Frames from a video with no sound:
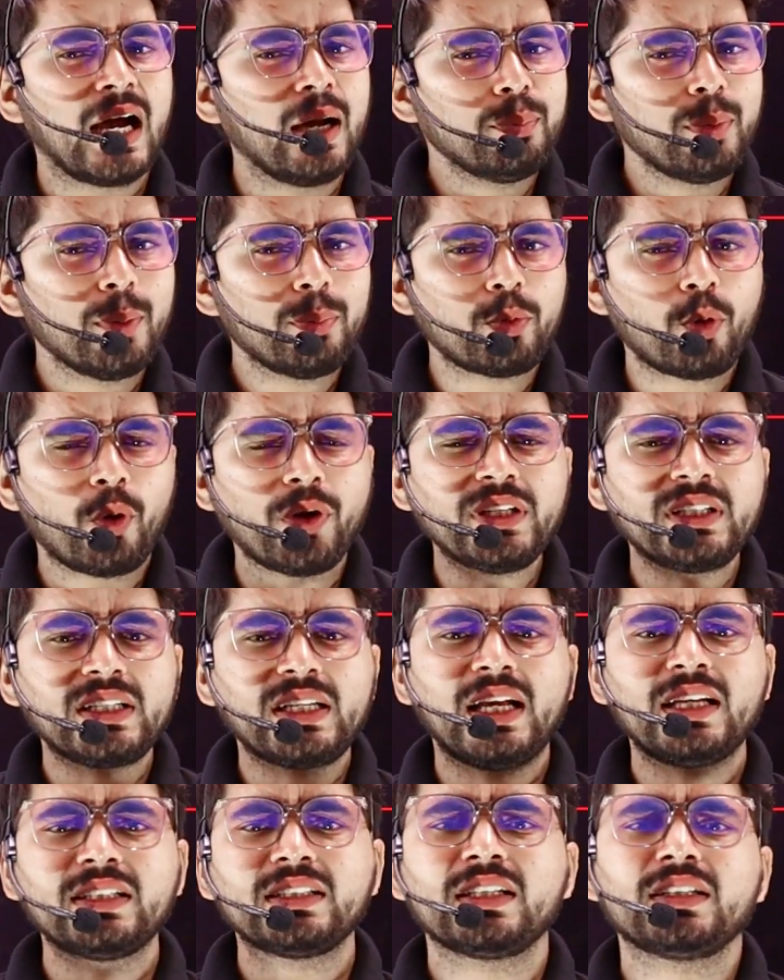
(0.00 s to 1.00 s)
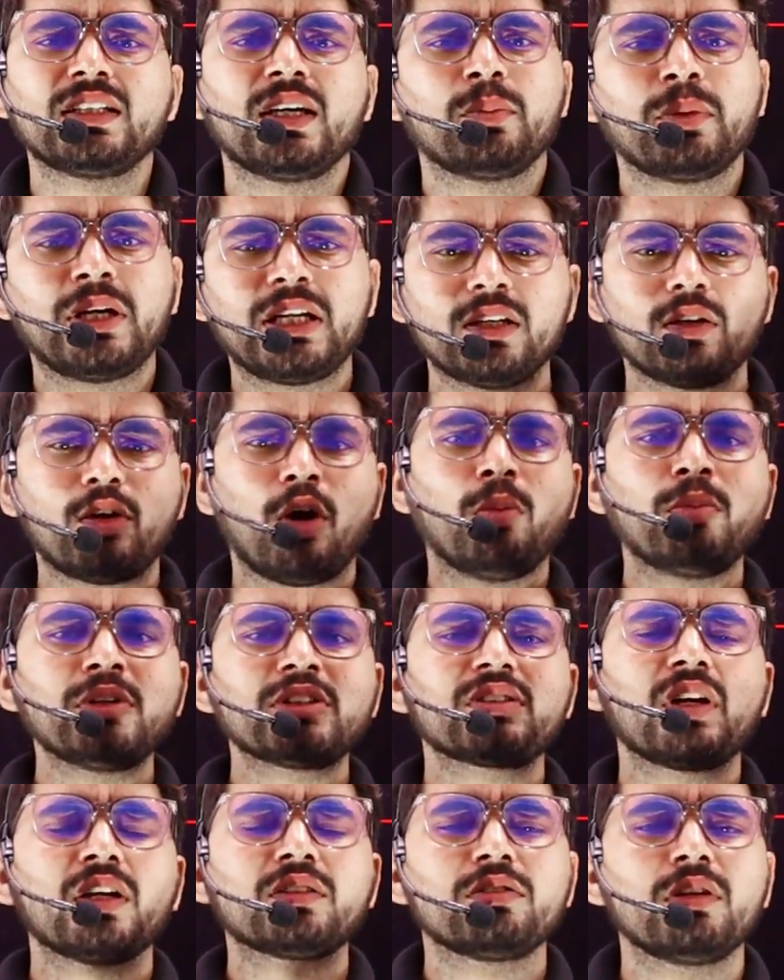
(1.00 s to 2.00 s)
जहां पे प्रोवाइड कराया जाता है हमारे
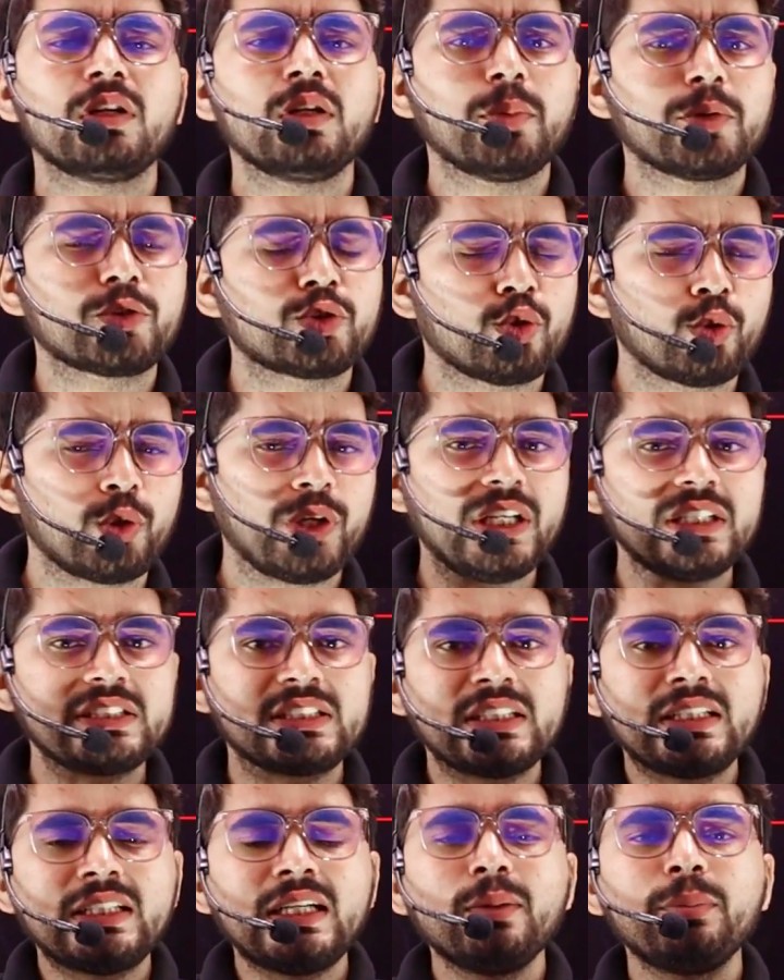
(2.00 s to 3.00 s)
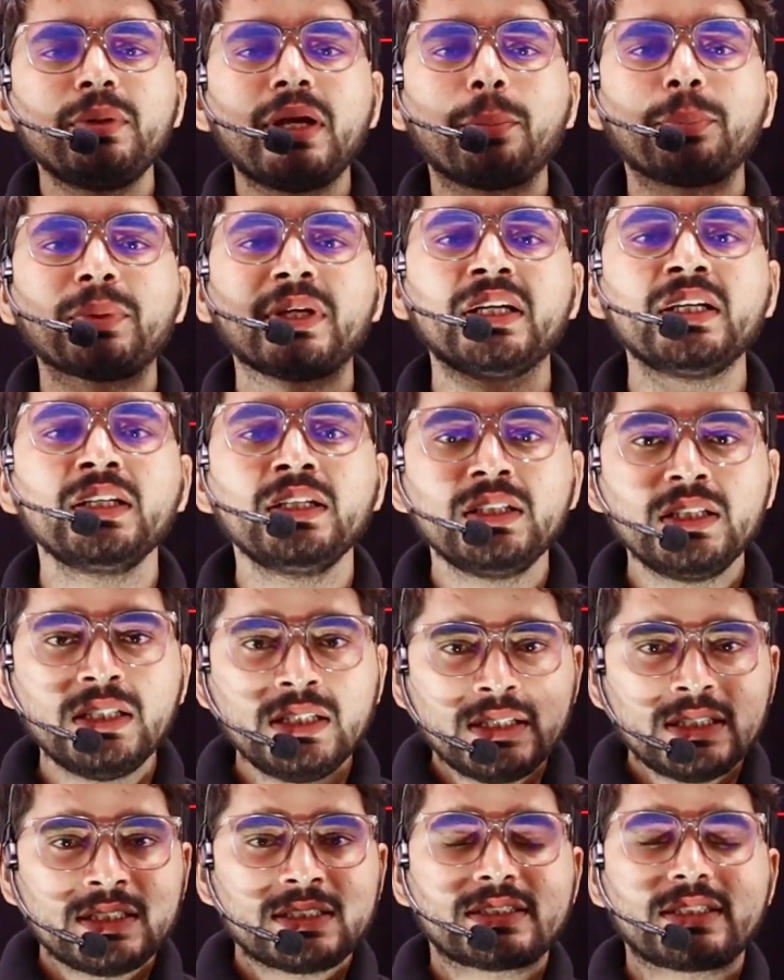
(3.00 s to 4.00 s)
कॉमर्स क्लास वाले बच्चों के जितने भी आपके
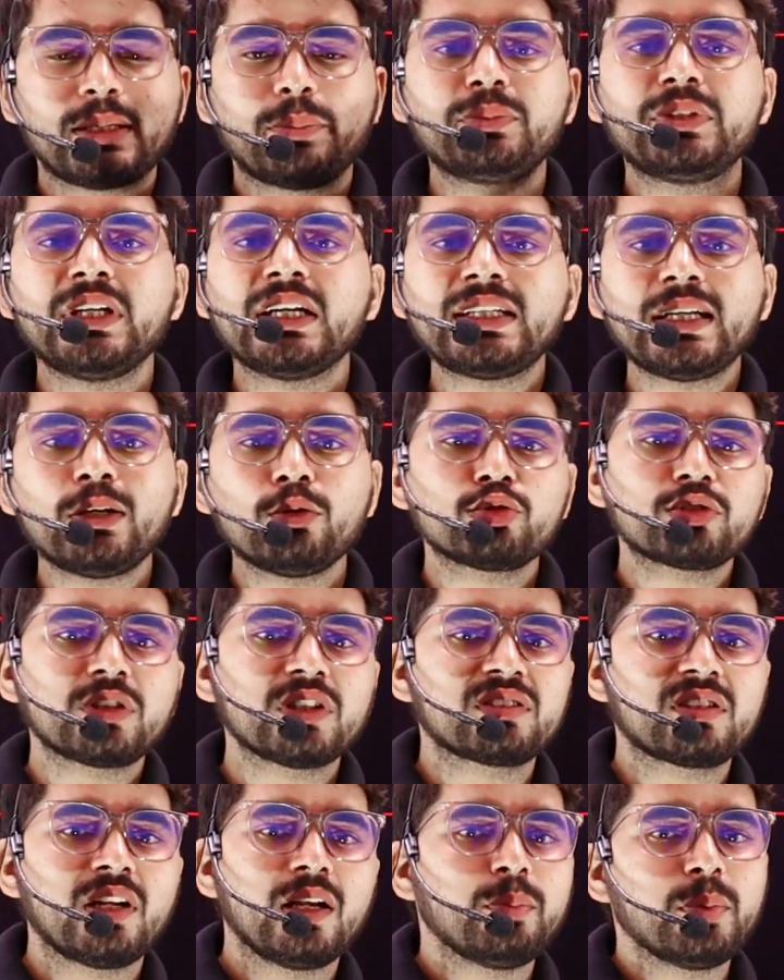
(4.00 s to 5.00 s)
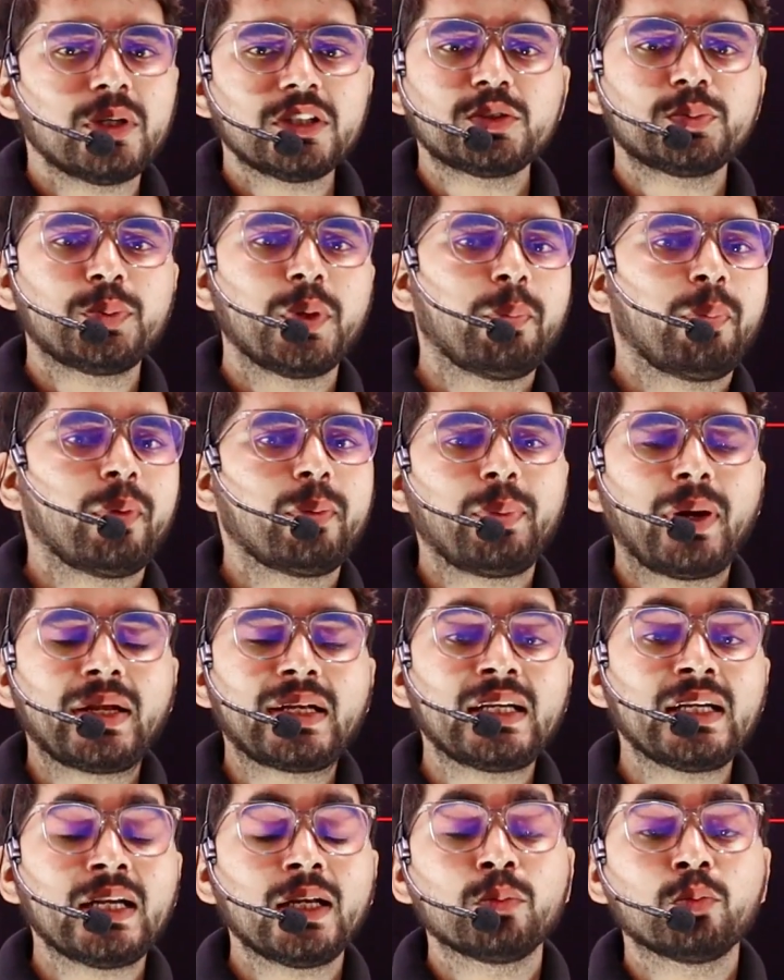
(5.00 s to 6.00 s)
सब्जेक्ट हैं उसके सिलेबस पेपर
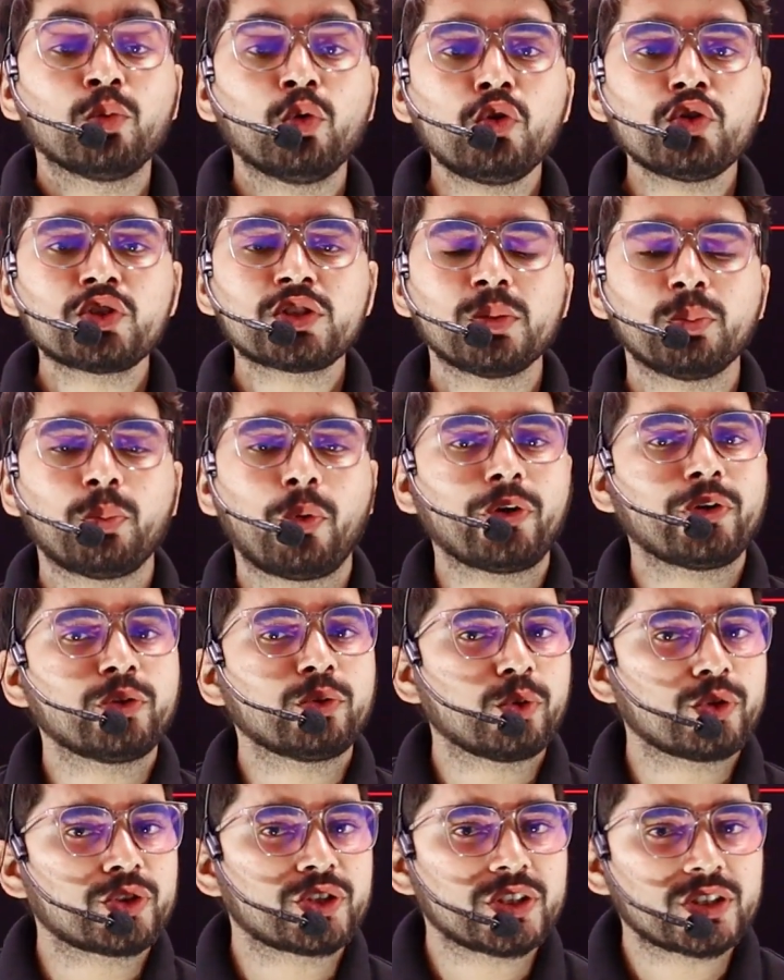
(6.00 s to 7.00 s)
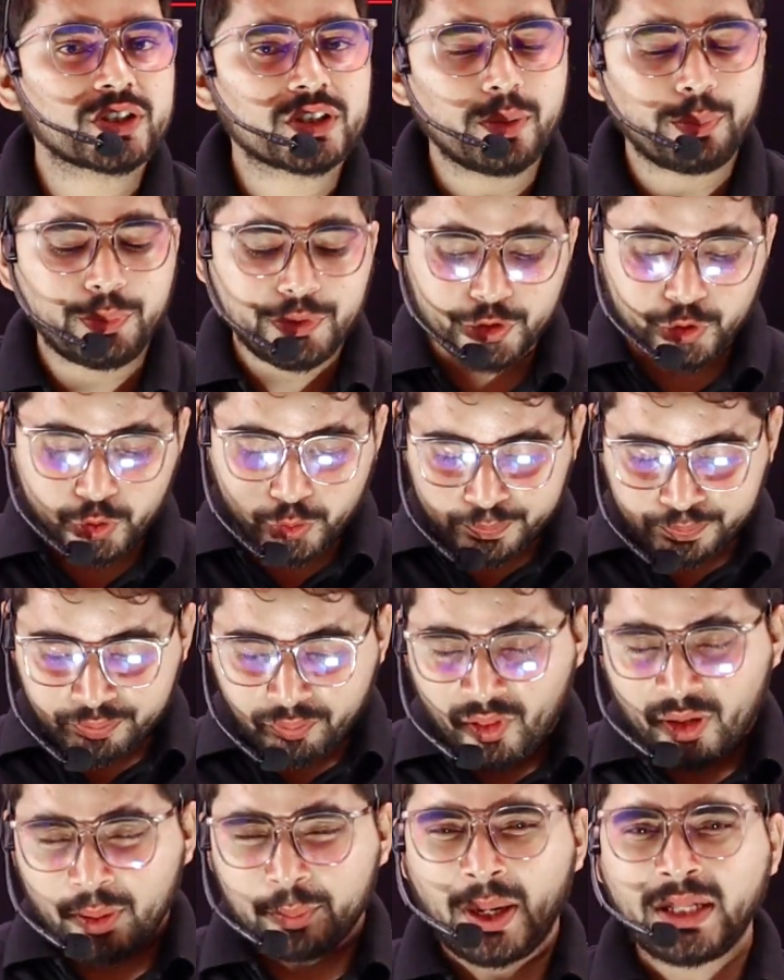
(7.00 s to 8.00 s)
पैटर्न एंड मोस्ट इंपॉर्टेंट क्वेश्चंस की वीडियो
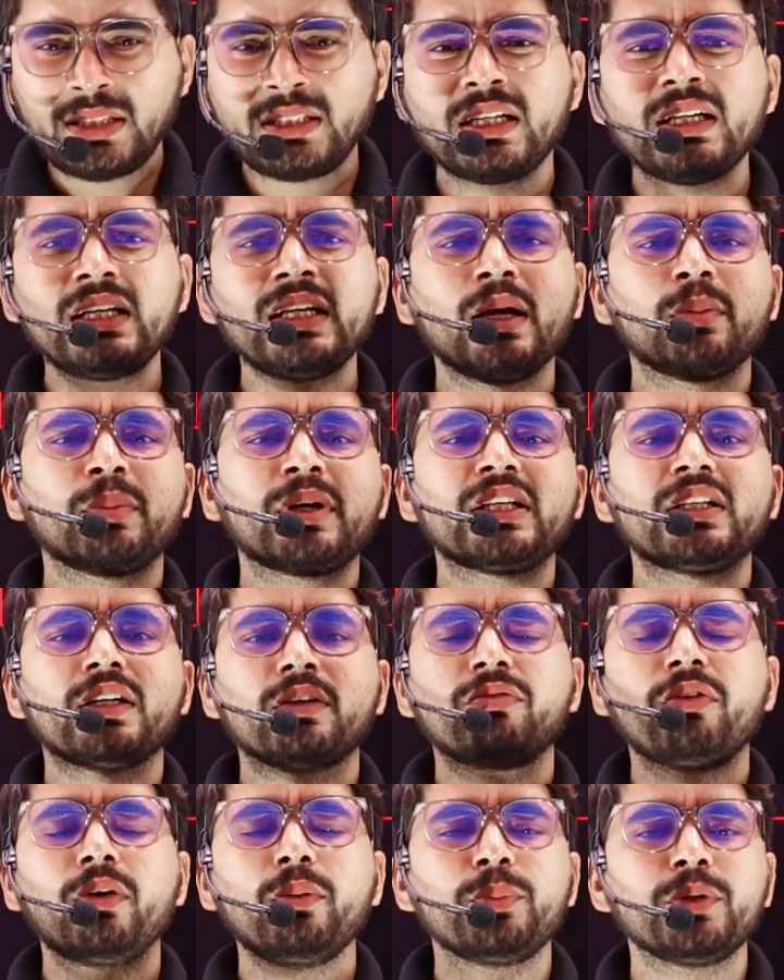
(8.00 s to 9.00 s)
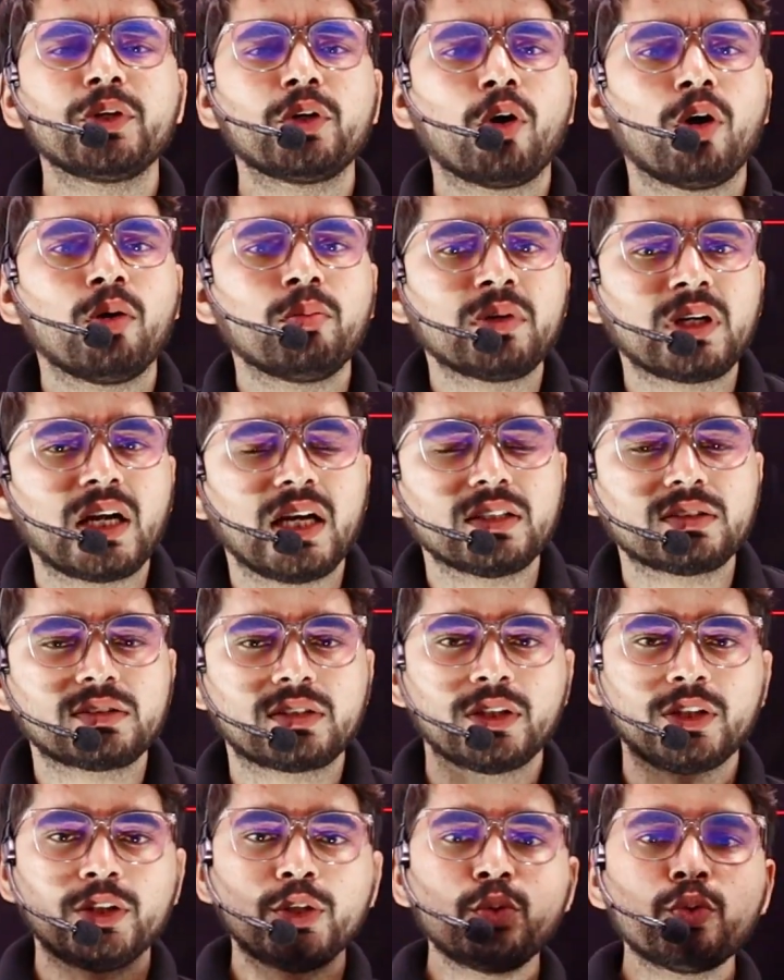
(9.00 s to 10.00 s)
बात करेंगे हमारे एफ आई बी कॉम क्लास
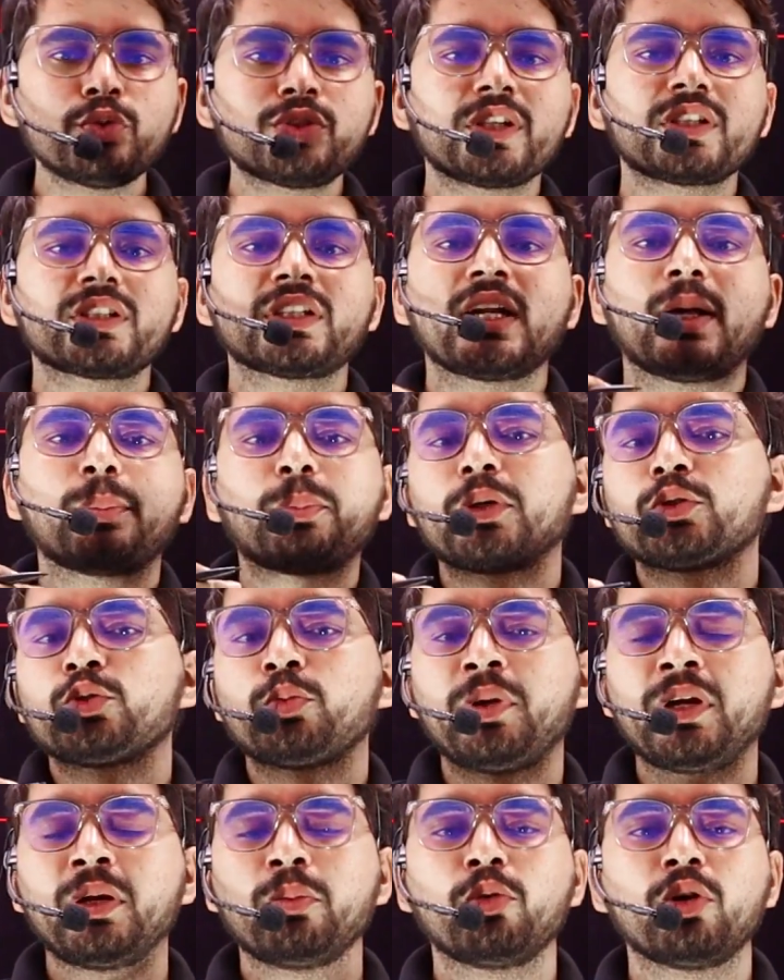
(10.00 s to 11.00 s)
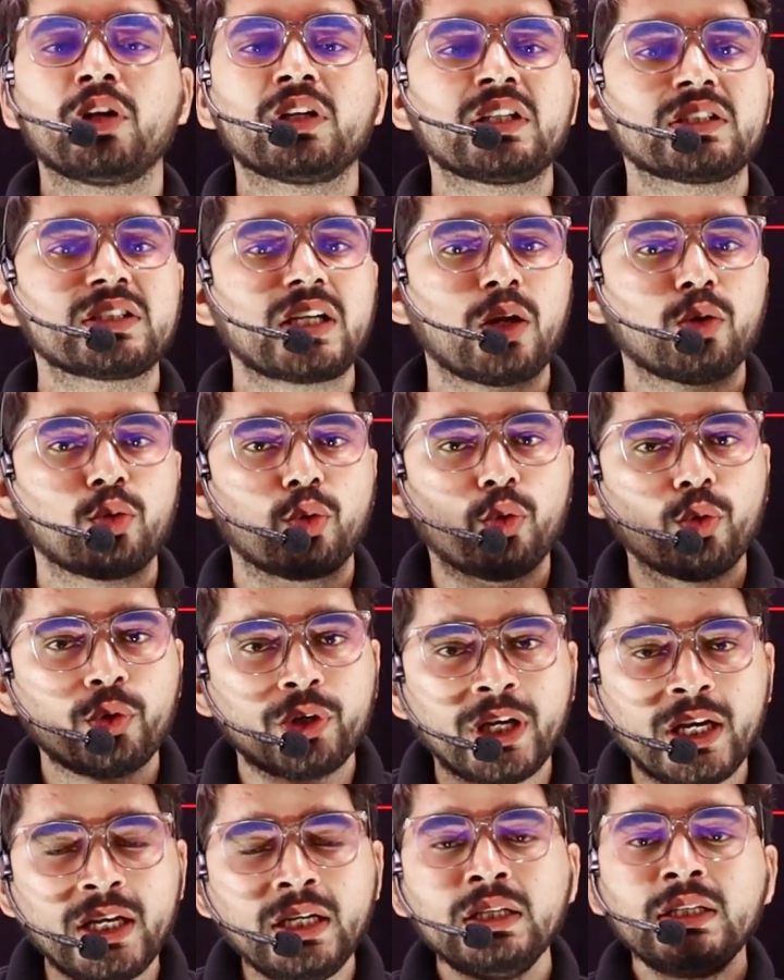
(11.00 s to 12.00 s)
न्यू सेशन आपका जो मैंने बोला था चालू हो
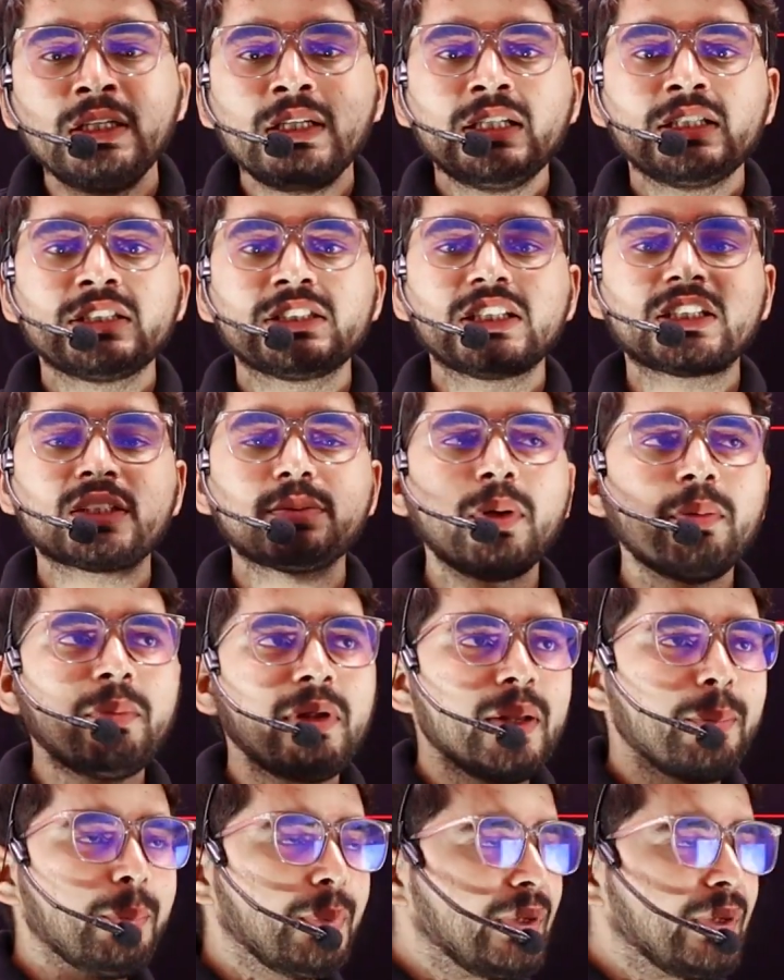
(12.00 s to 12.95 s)
गया है जिसमें मैंने